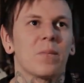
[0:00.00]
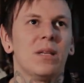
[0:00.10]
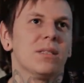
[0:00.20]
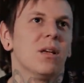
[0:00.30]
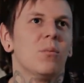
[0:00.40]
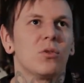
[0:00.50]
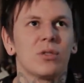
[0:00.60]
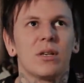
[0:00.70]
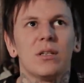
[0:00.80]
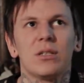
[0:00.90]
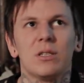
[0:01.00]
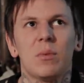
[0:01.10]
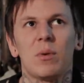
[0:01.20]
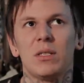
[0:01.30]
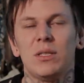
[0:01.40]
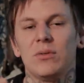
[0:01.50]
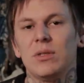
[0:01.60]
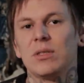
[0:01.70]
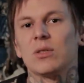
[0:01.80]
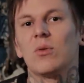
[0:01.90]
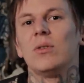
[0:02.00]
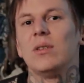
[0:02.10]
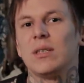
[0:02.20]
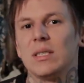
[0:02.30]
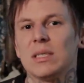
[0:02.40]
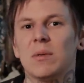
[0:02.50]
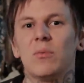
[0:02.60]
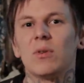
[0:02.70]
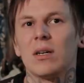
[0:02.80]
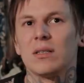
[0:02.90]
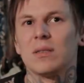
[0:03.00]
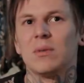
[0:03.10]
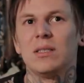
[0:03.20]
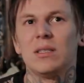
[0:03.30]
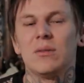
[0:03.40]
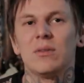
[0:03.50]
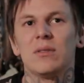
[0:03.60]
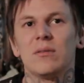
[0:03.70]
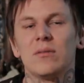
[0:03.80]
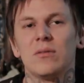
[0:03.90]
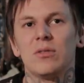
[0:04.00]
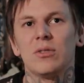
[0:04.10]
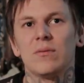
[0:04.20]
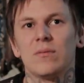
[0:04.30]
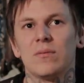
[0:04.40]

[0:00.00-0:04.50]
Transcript: Не знаю, можно, конечно, попросить у них исходники и самому как-то замонтировать. Че?